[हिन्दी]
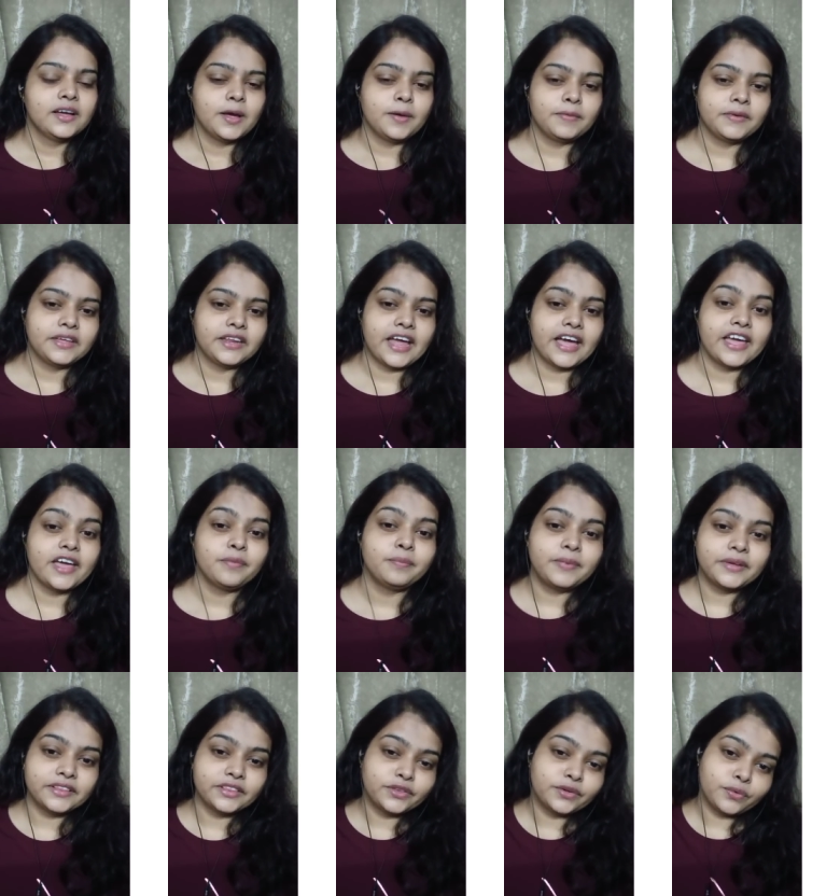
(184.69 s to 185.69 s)
आई मीन आई हैव
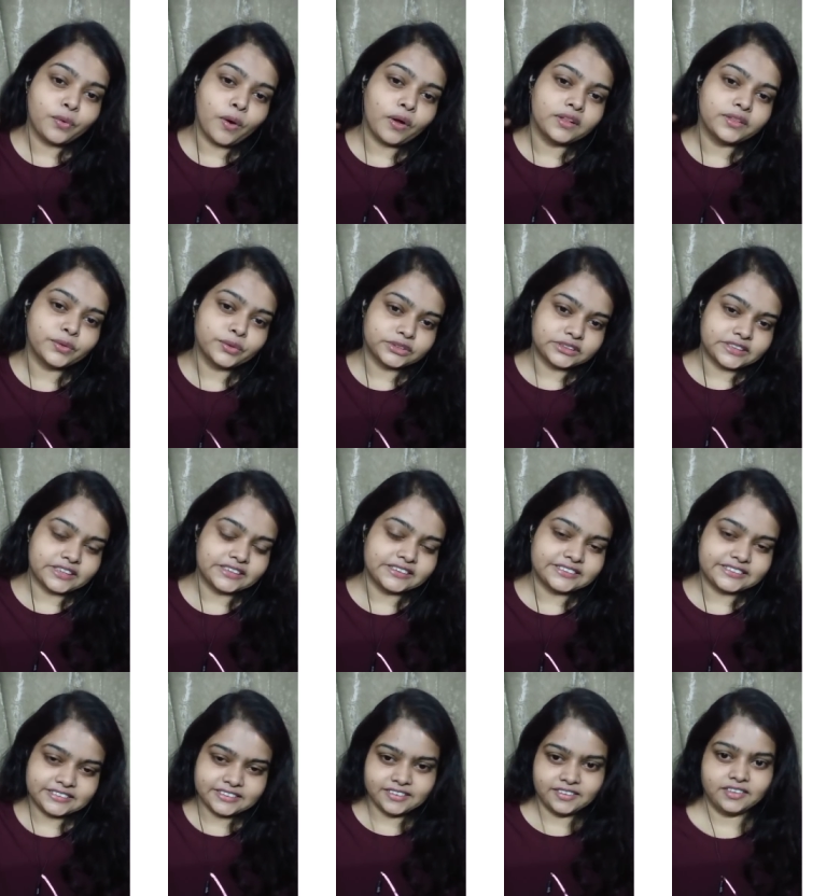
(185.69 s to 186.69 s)
बिन थ्रू ऑल दोज
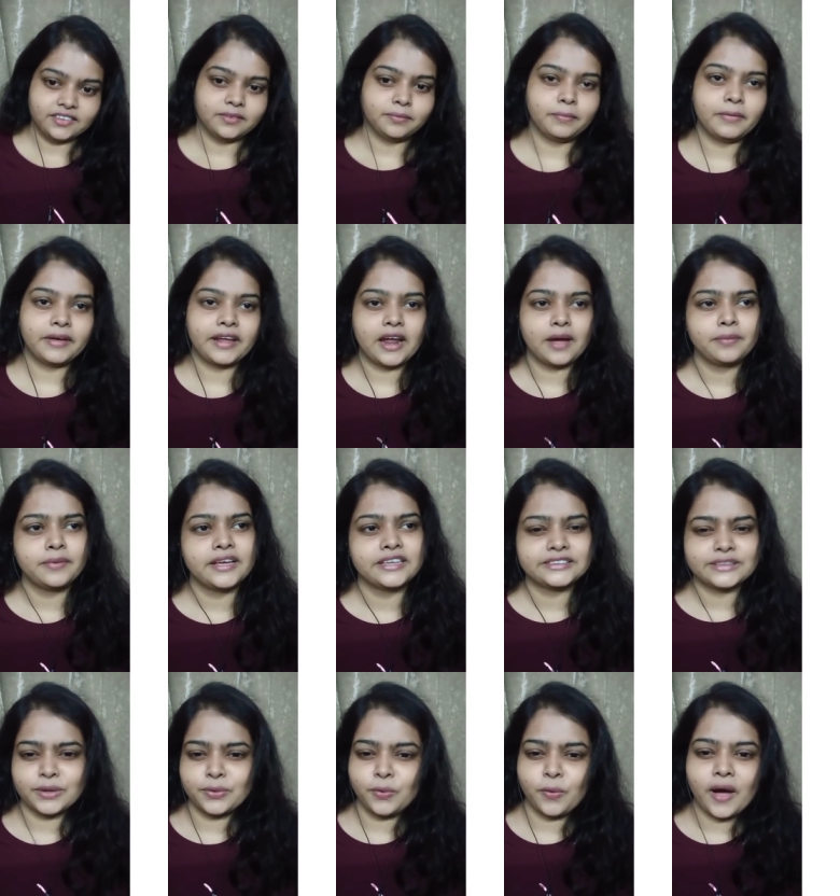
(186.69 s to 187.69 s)
थिंग्स मेरा भी
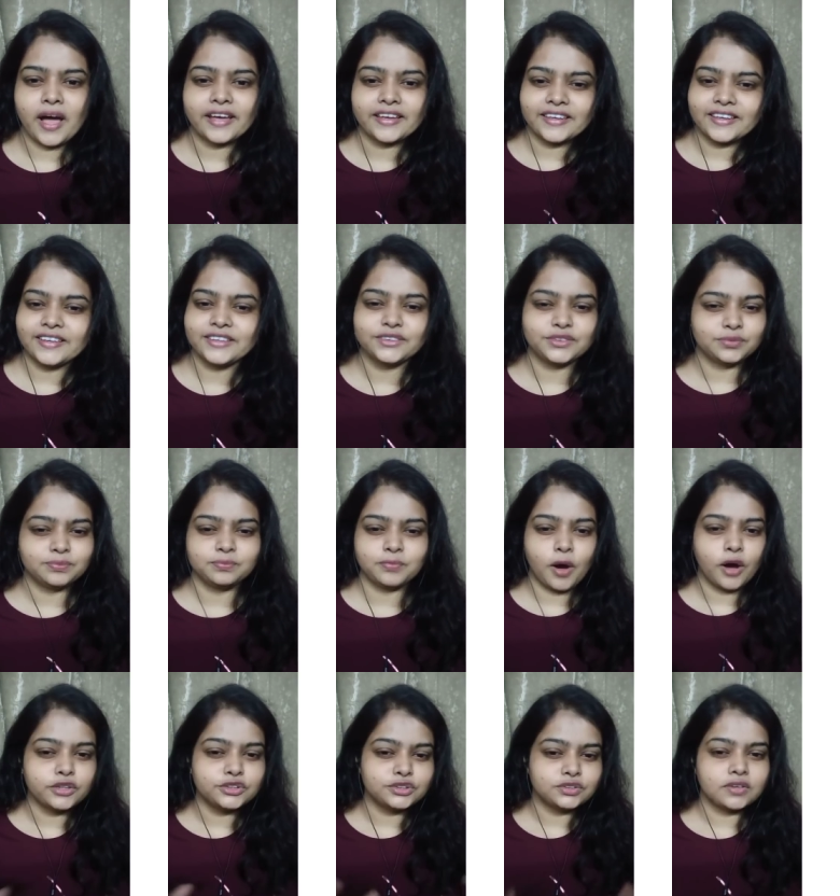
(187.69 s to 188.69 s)
ऐसा हुआ है कि
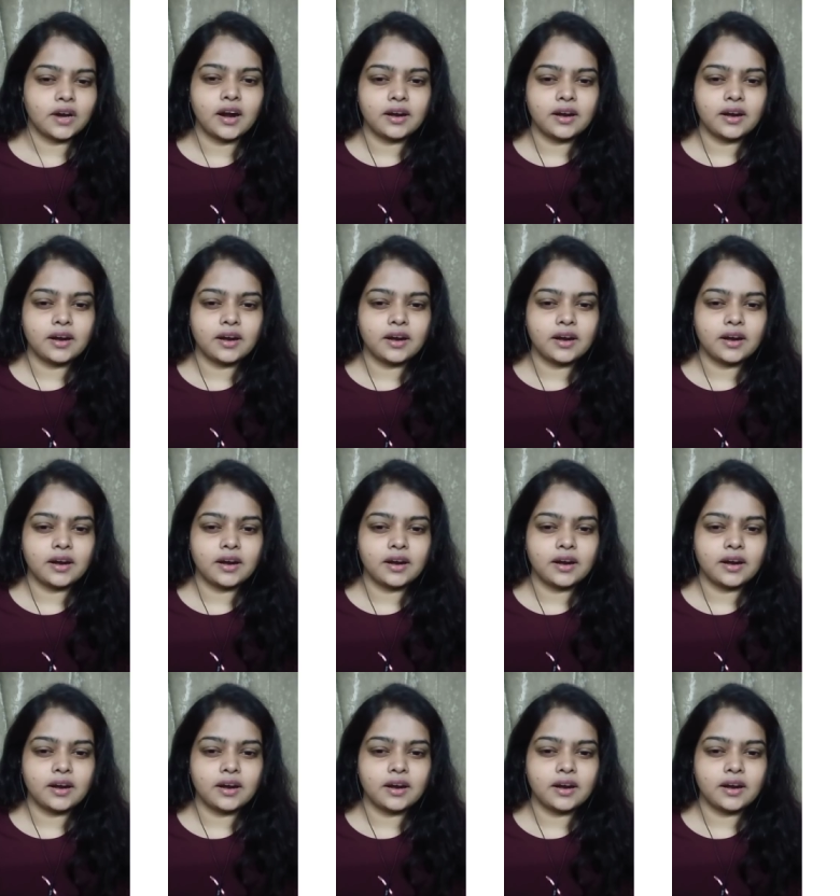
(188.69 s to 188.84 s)
बहुत